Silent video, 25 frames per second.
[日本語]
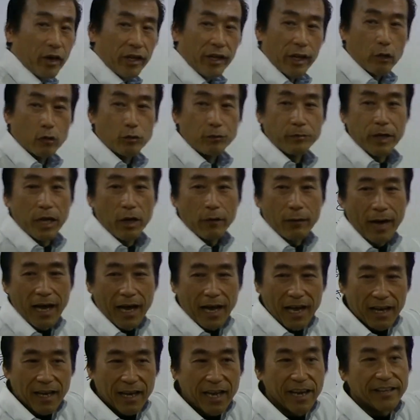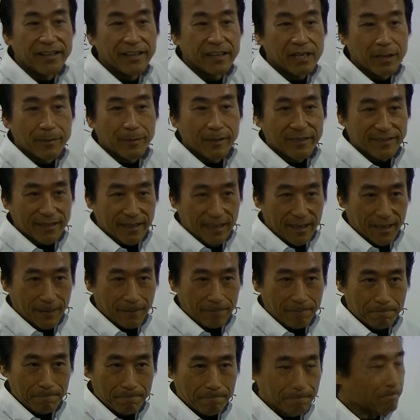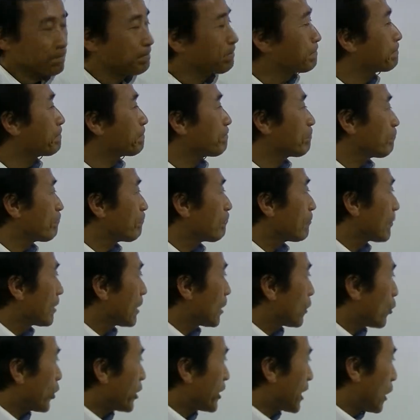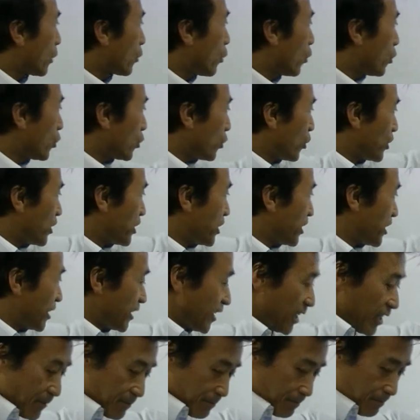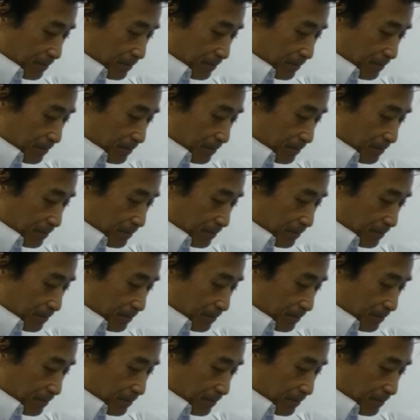れで運命は変えていけますからこれが午後の意識ね